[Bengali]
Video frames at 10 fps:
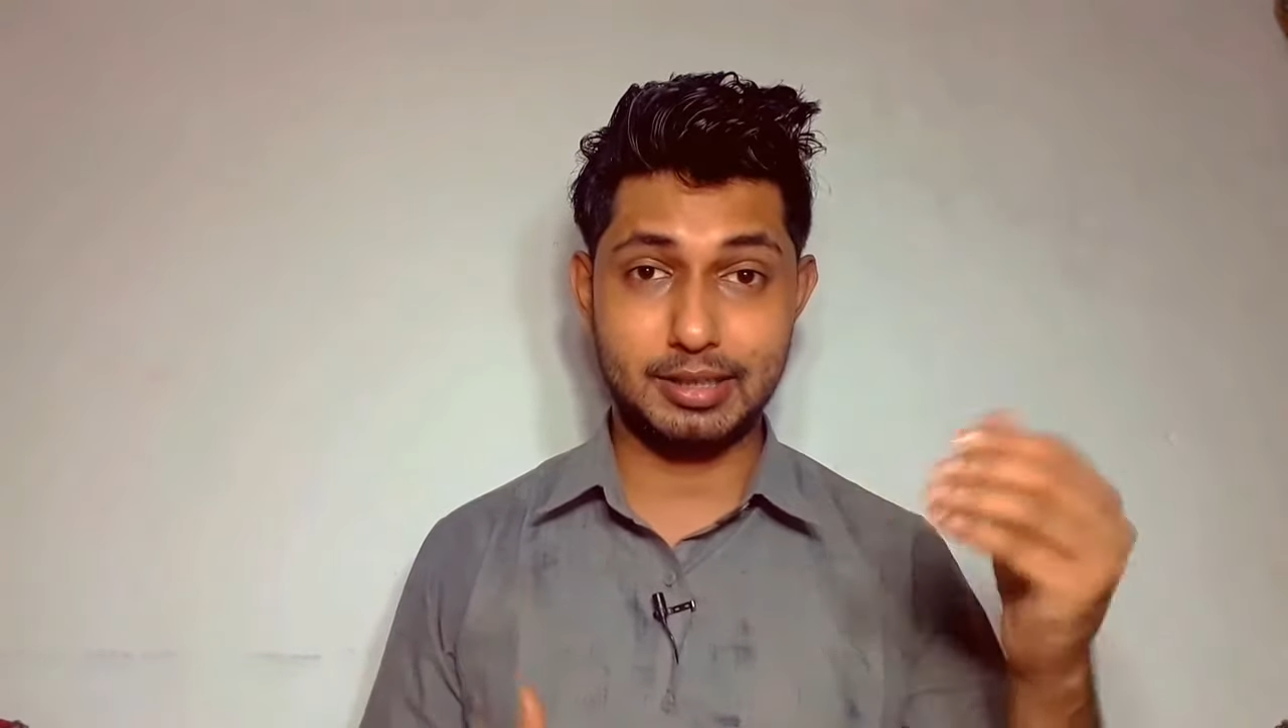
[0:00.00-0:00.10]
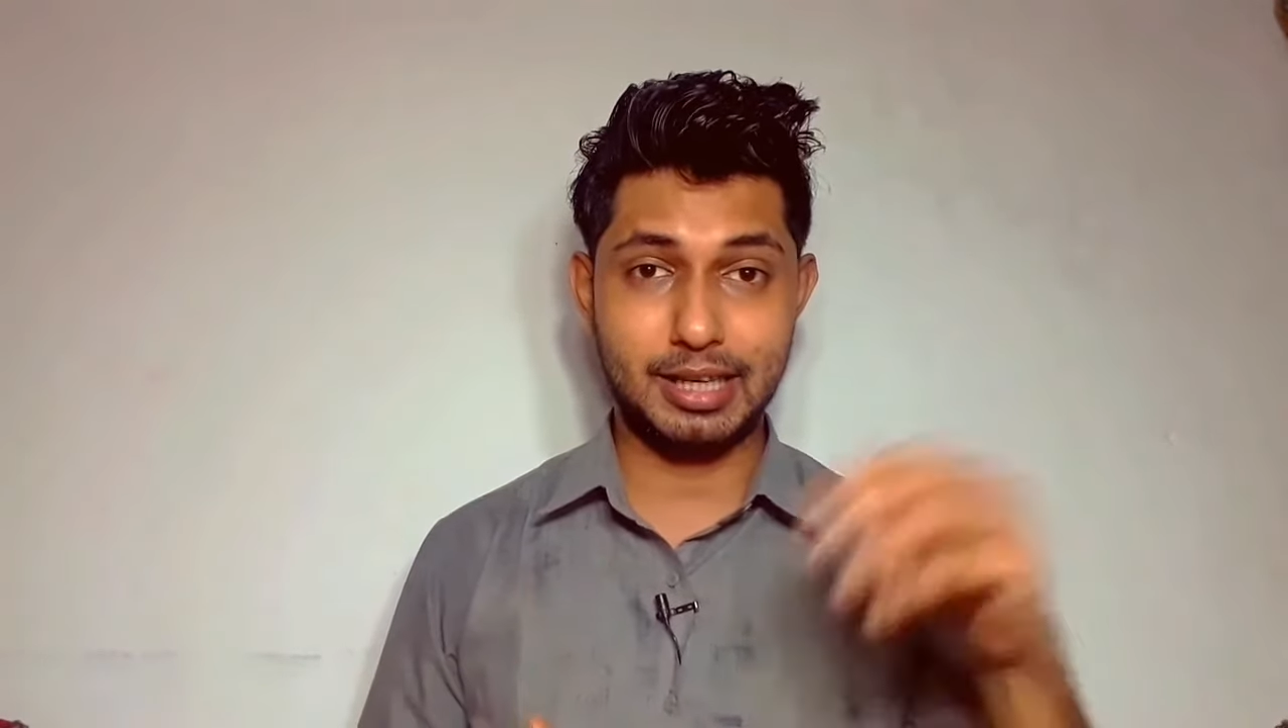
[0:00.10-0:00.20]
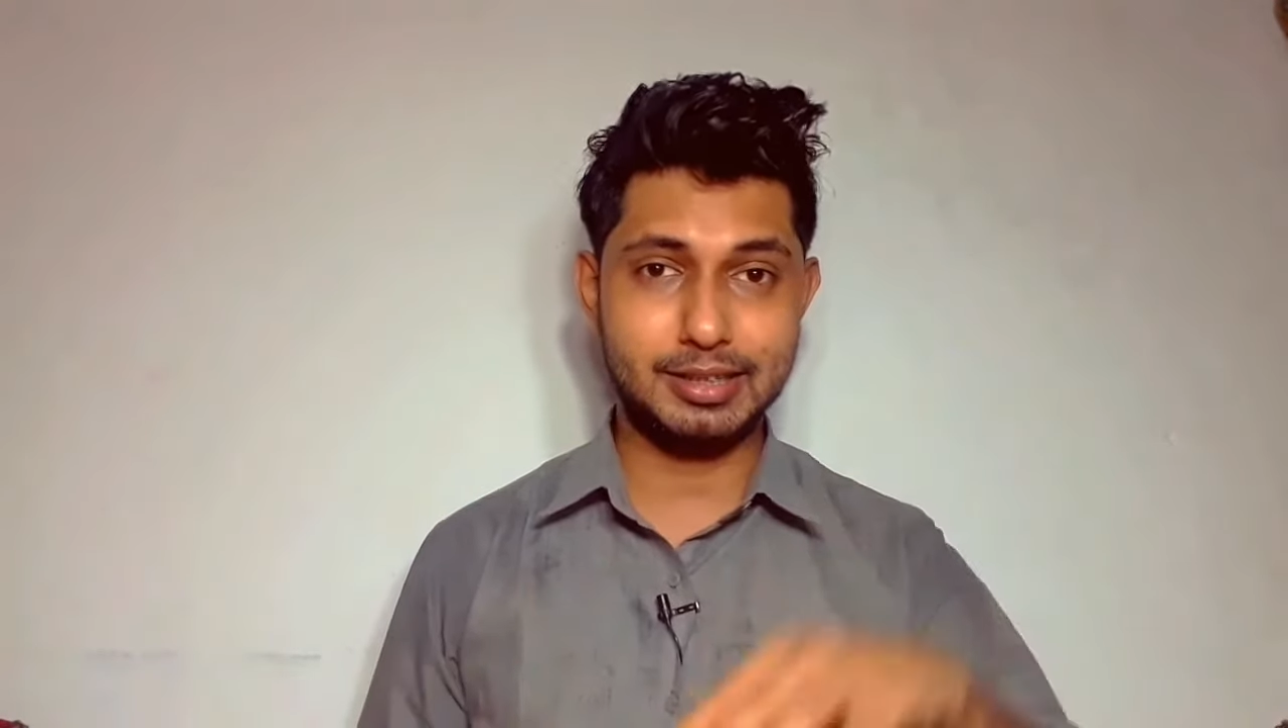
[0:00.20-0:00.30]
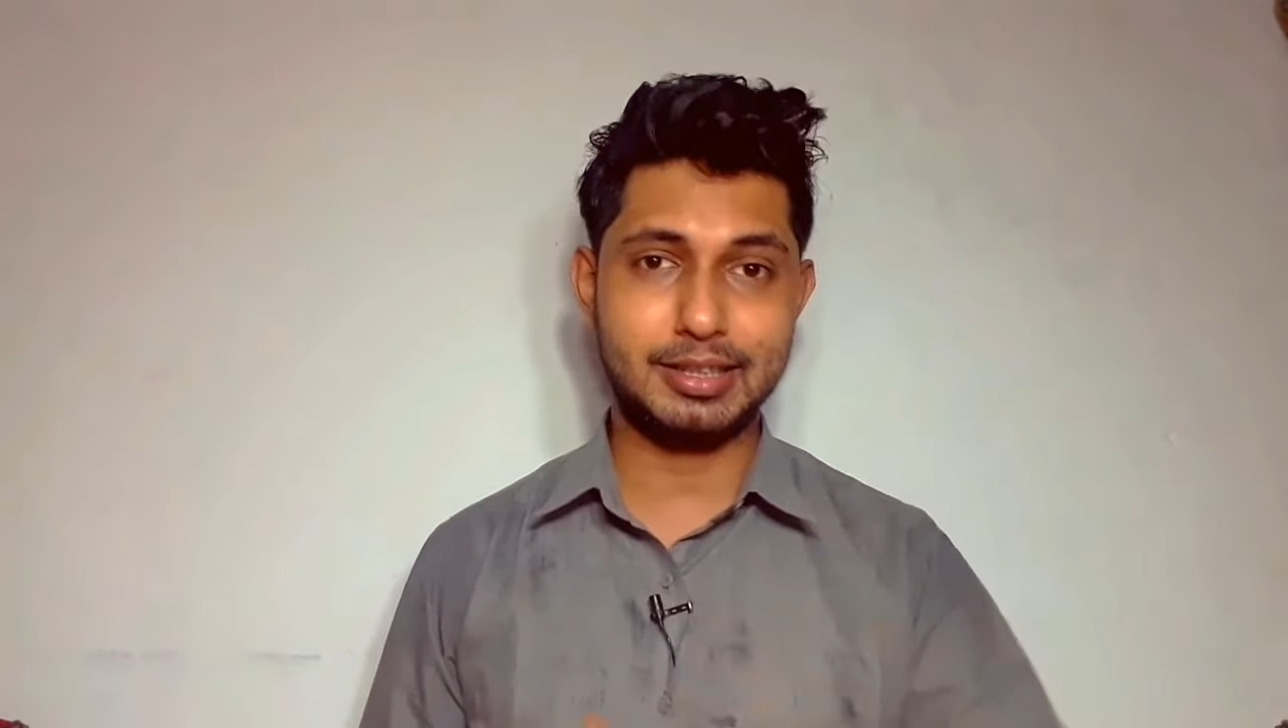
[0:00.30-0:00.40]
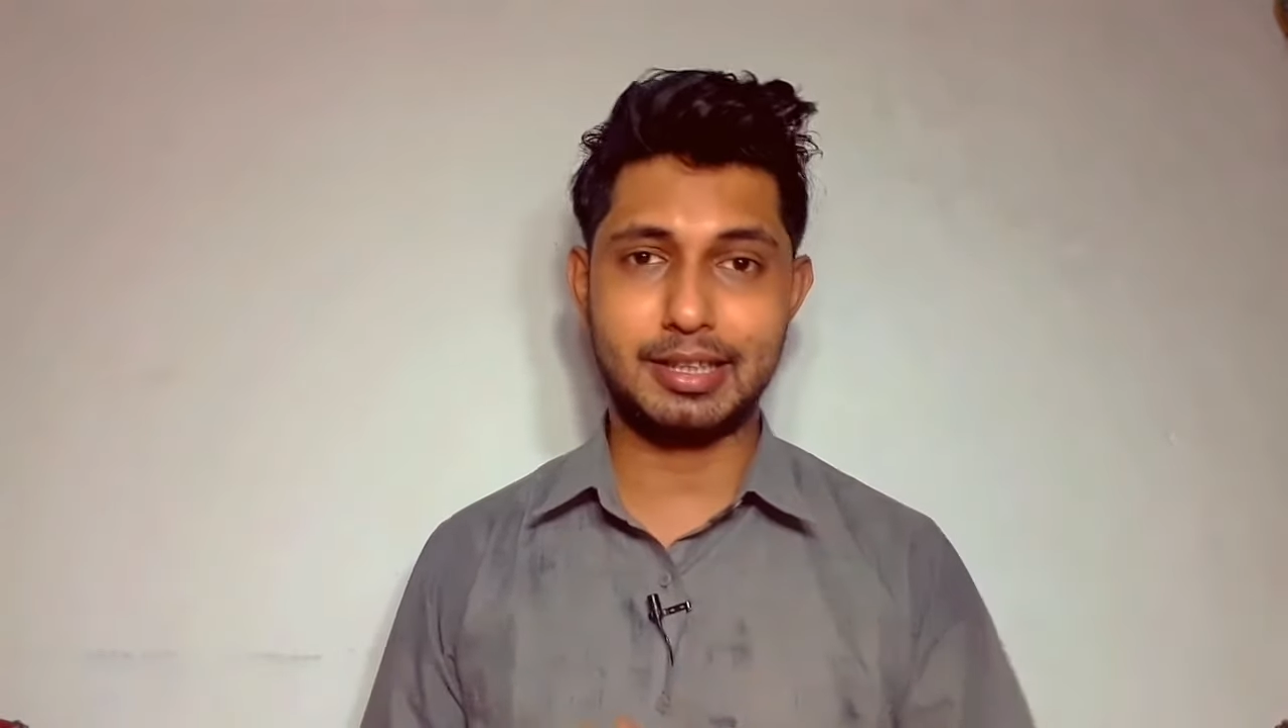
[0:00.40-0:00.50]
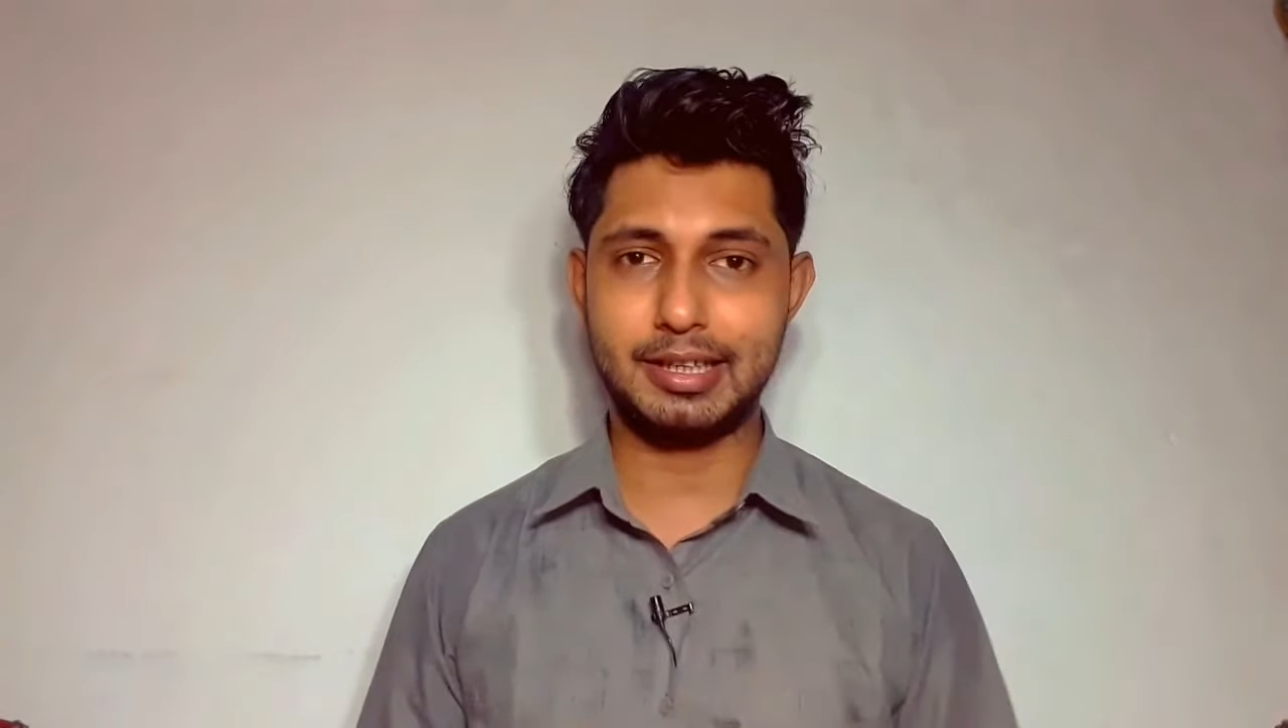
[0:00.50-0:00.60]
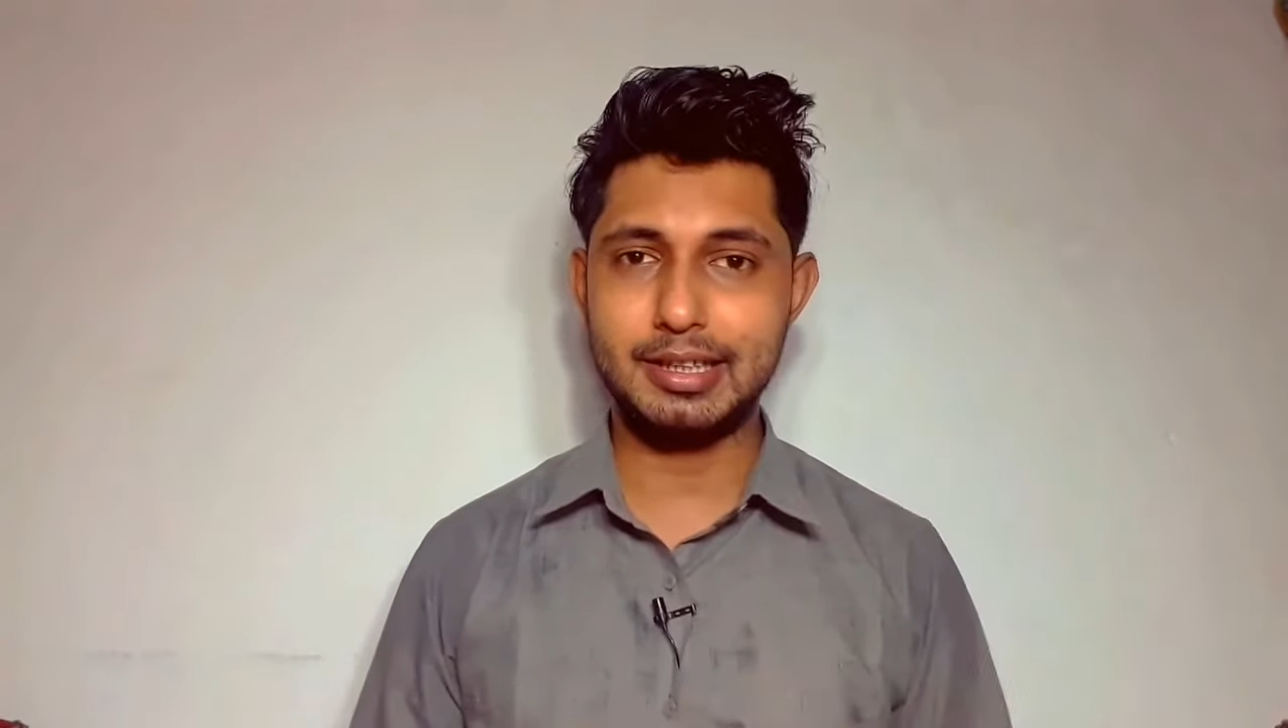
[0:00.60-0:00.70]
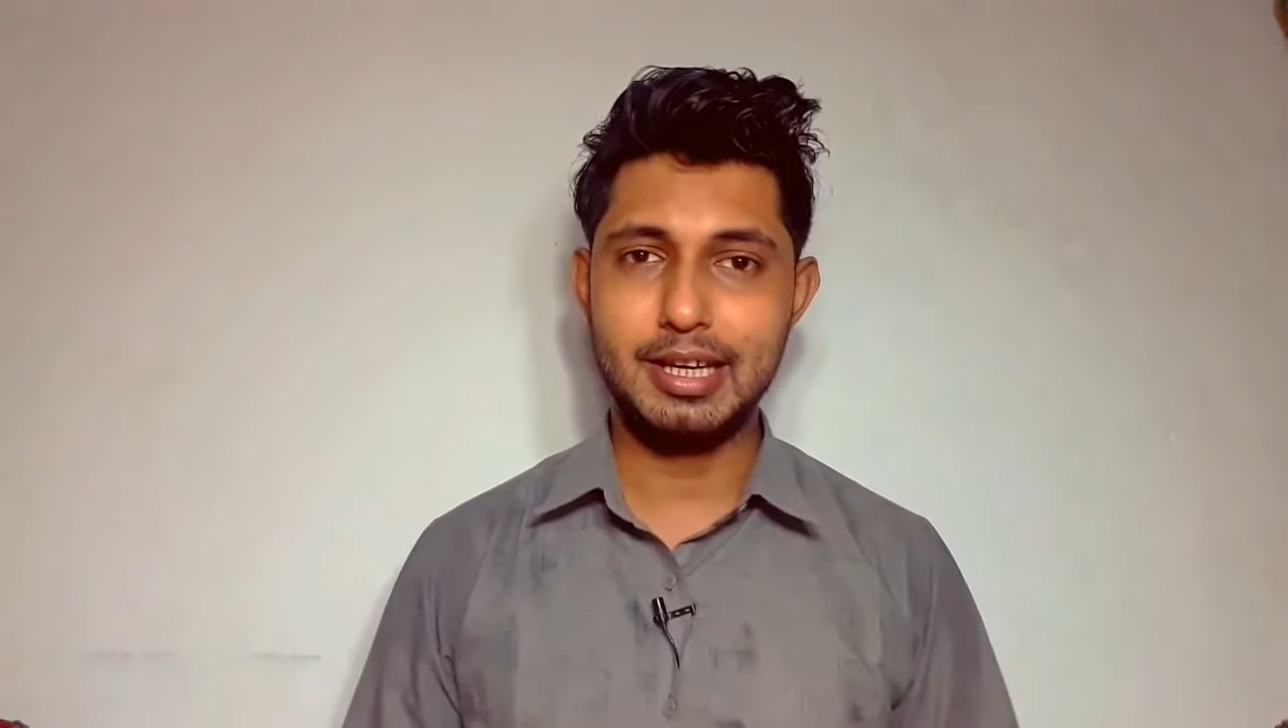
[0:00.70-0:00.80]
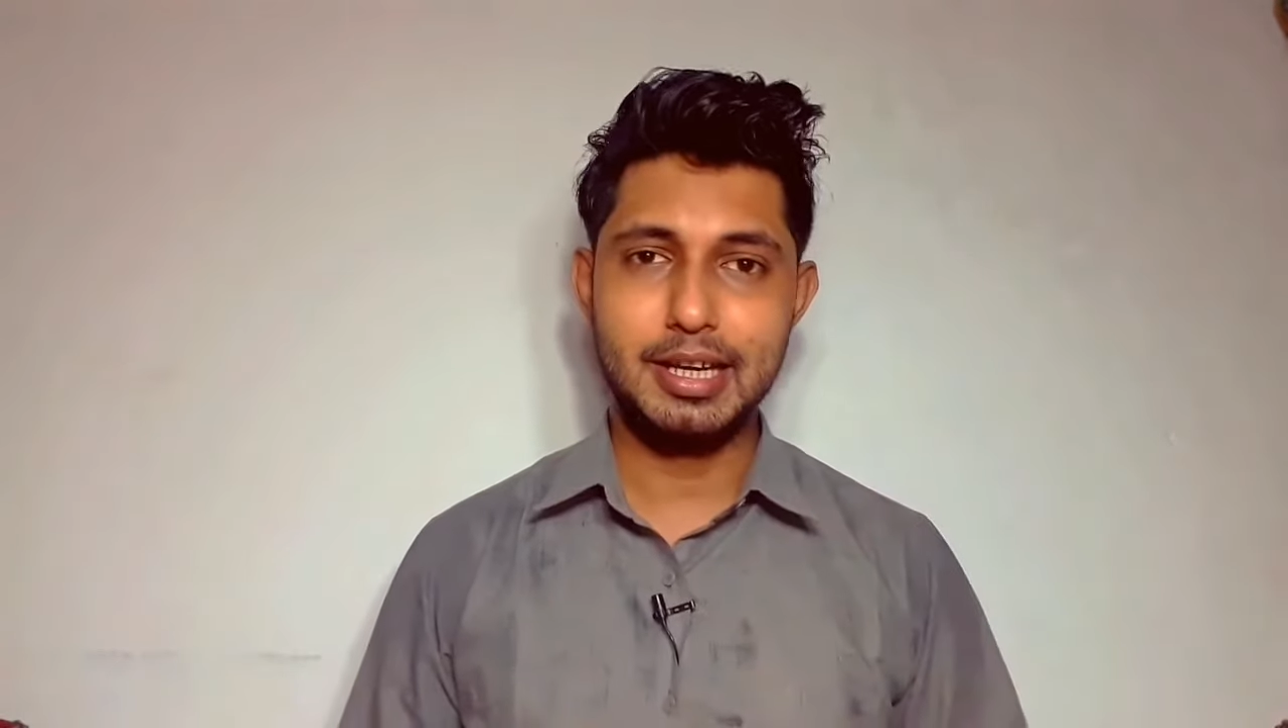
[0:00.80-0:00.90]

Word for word: ঢালতে থাকেন